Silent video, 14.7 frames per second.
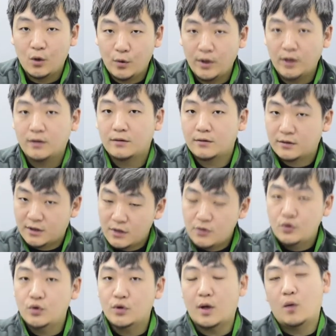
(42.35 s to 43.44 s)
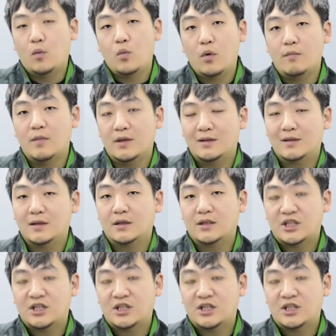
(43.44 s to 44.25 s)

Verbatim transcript: 会根据啊我们的